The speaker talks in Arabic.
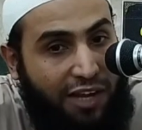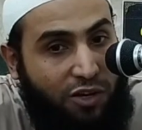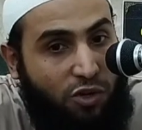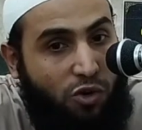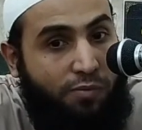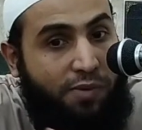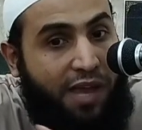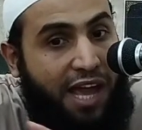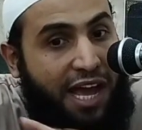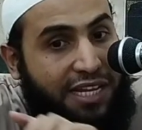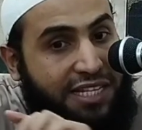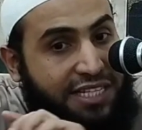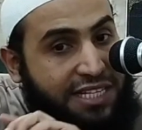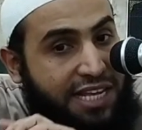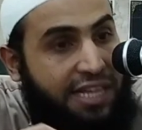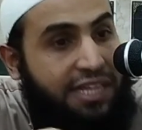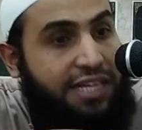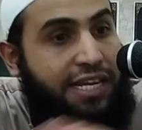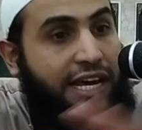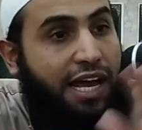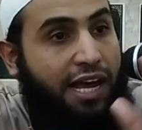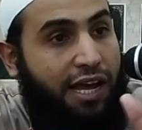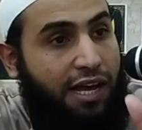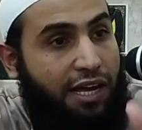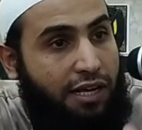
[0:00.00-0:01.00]
عنه مئة
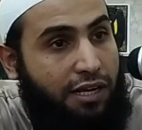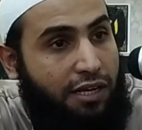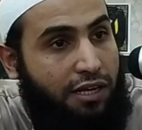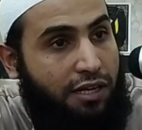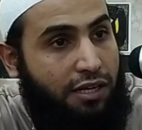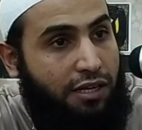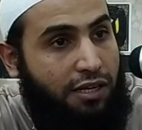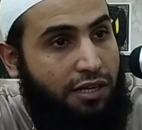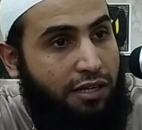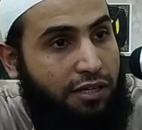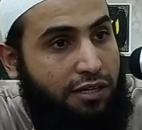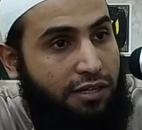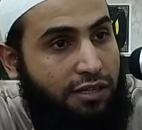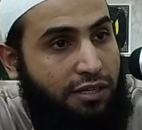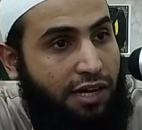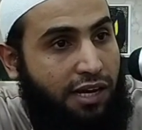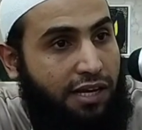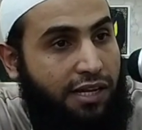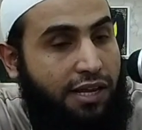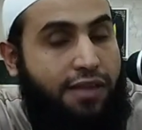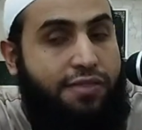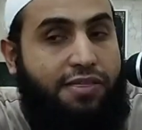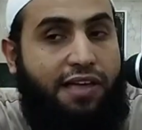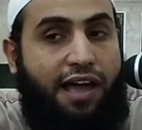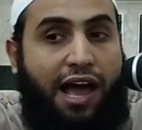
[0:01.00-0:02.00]
سيئة
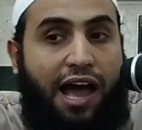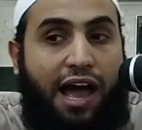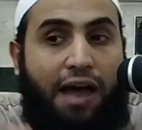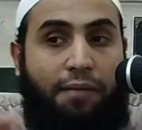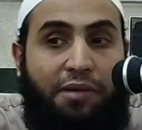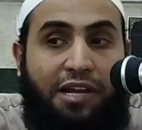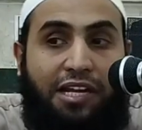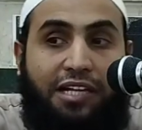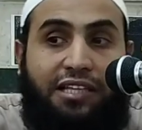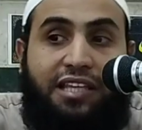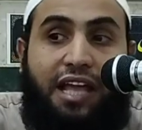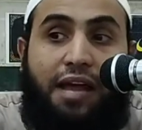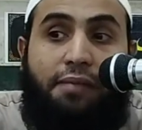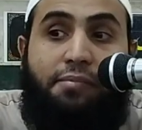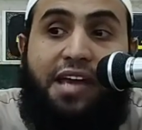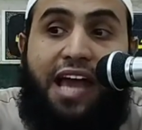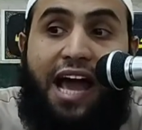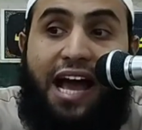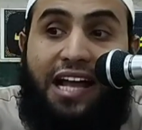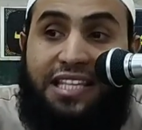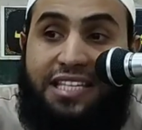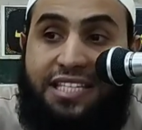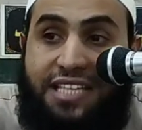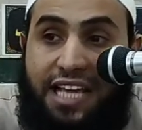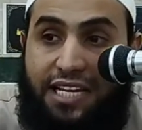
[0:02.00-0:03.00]
يعني إذا عملت
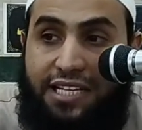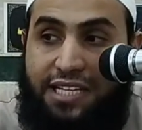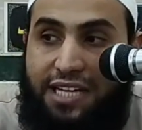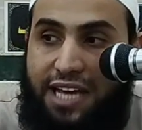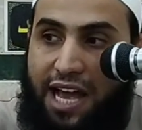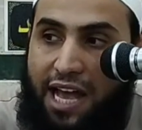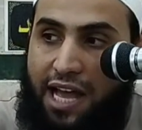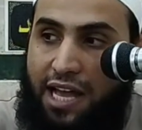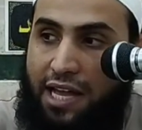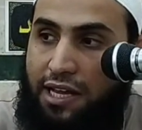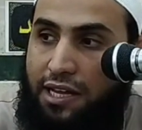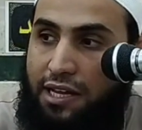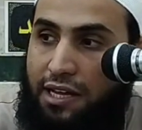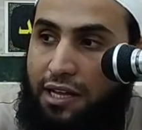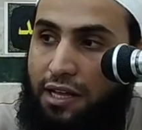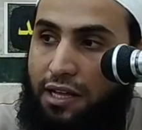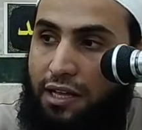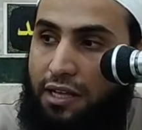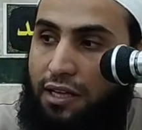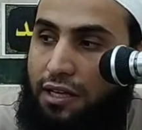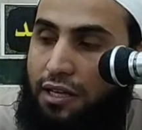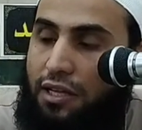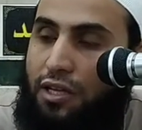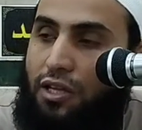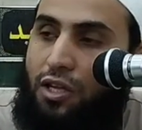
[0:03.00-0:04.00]
مئة سيئة
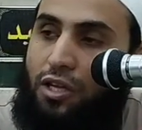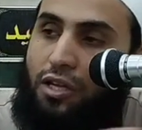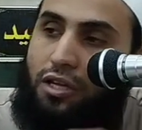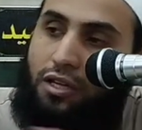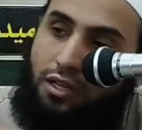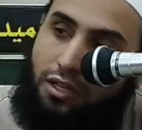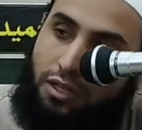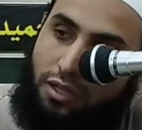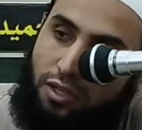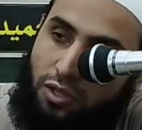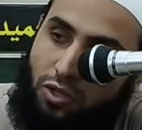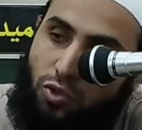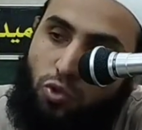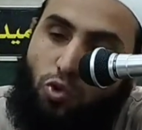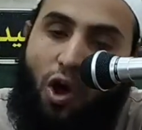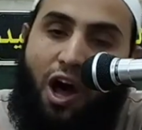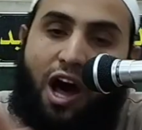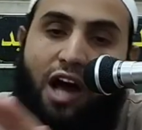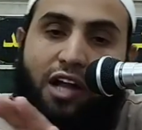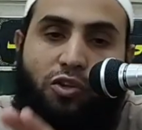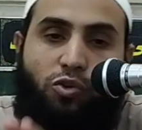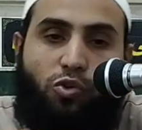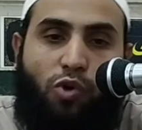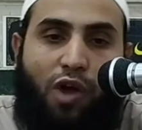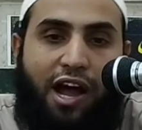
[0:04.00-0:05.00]

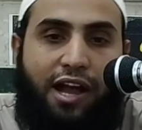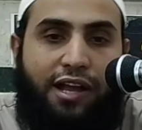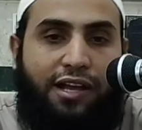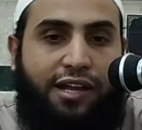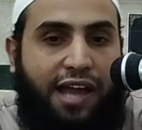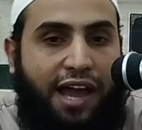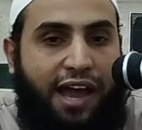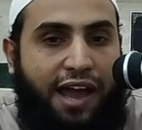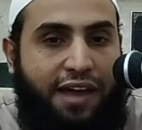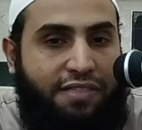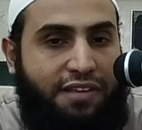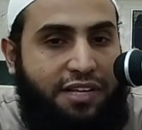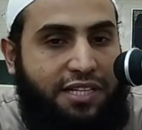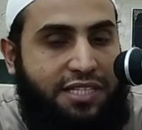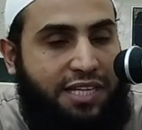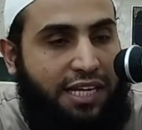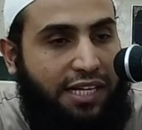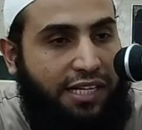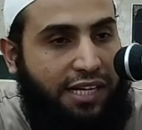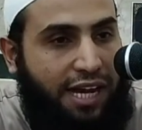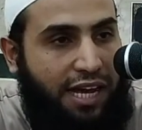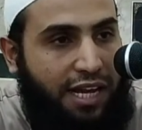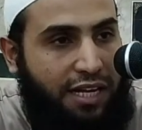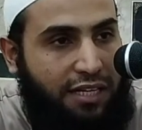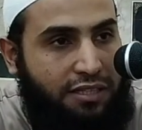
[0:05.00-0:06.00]
تحط عنك هذه
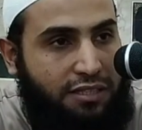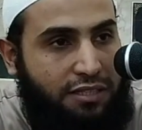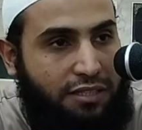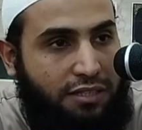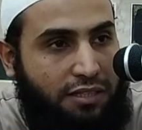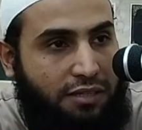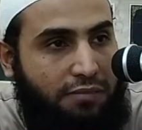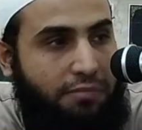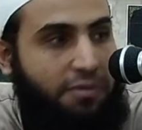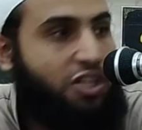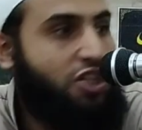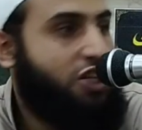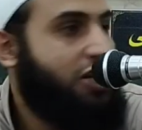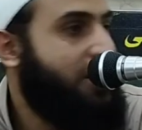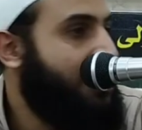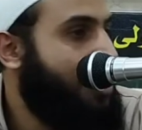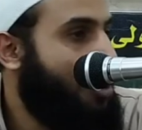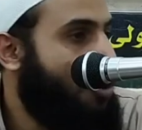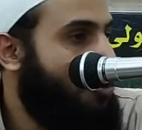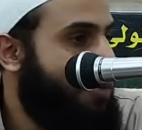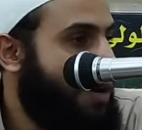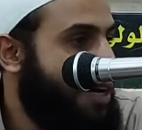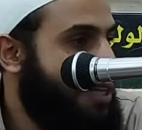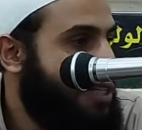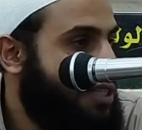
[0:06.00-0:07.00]
السيئات مش
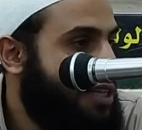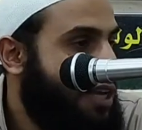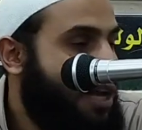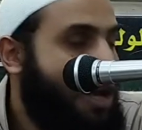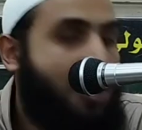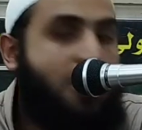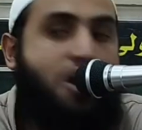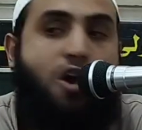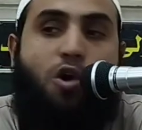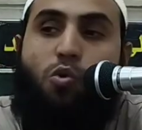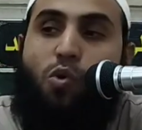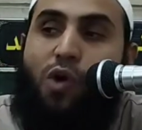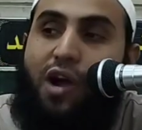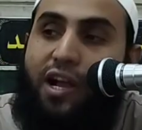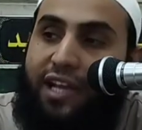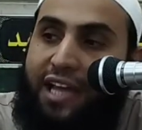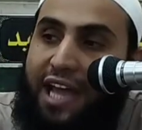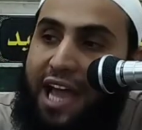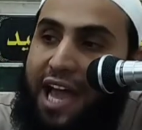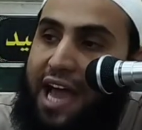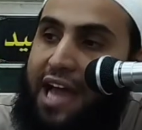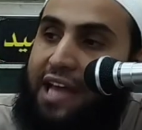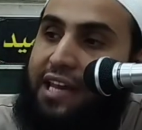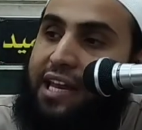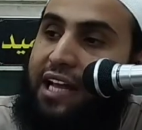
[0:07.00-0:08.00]
كده وبس
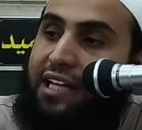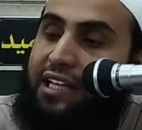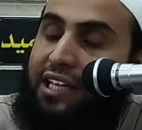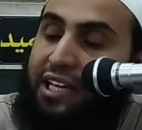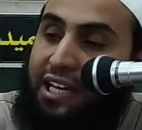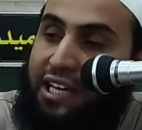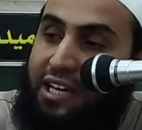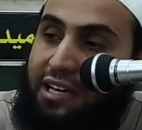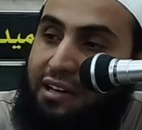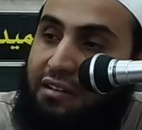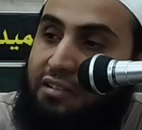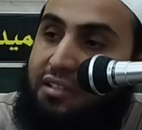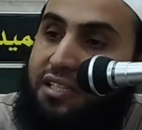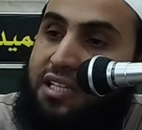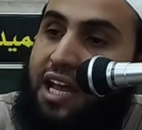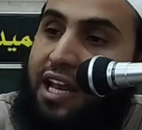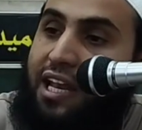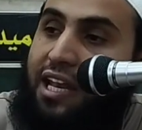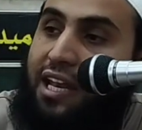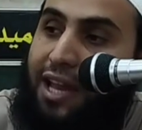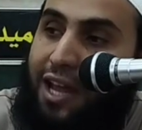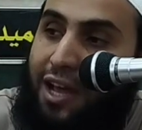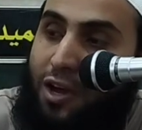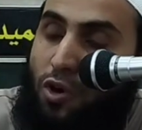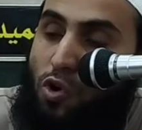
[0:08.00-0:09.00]
وكانت حرزا
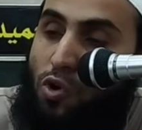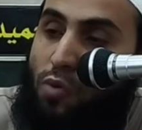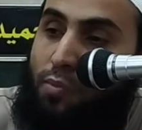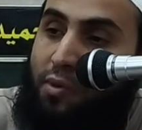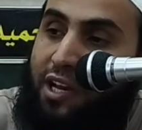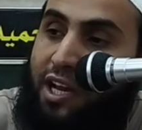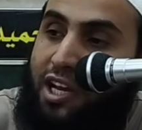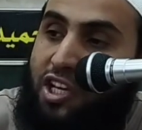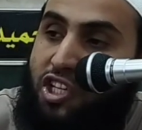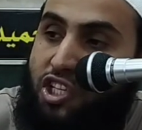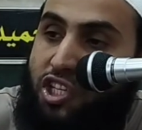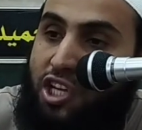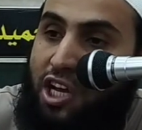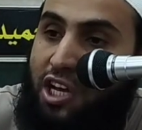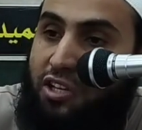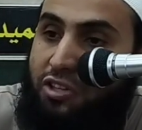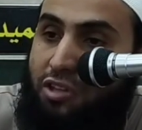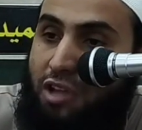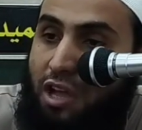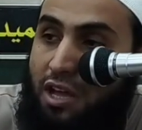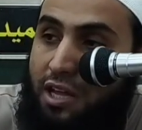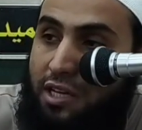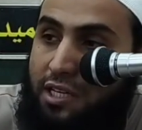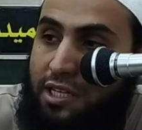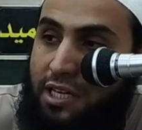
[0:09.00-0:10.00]
له من
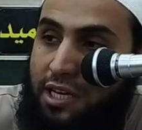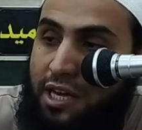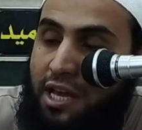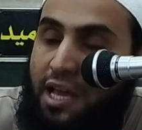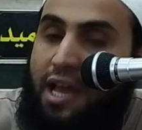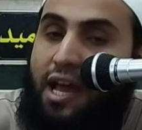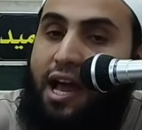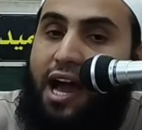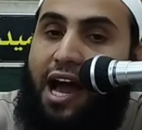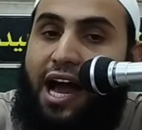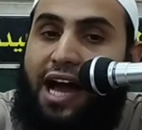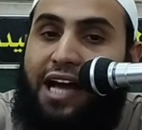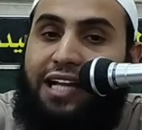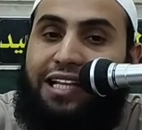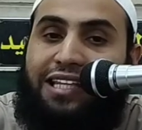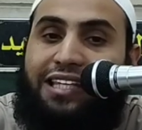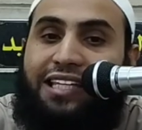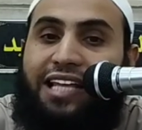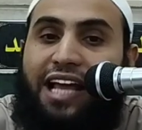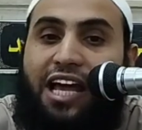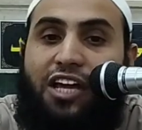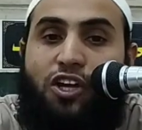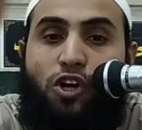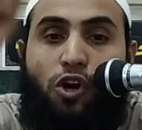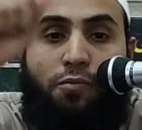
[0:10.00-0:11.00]
الشيطان
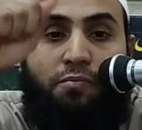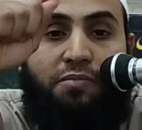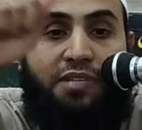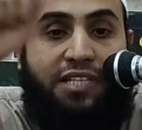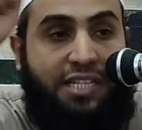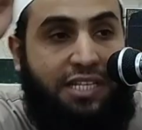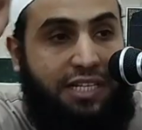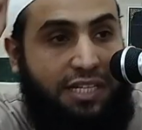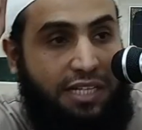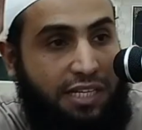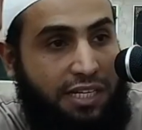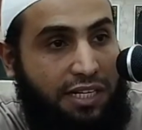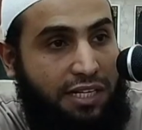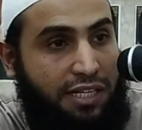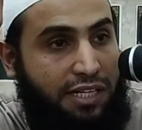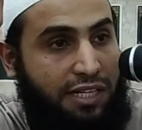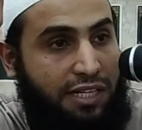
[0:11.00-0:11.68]
حتى يمسي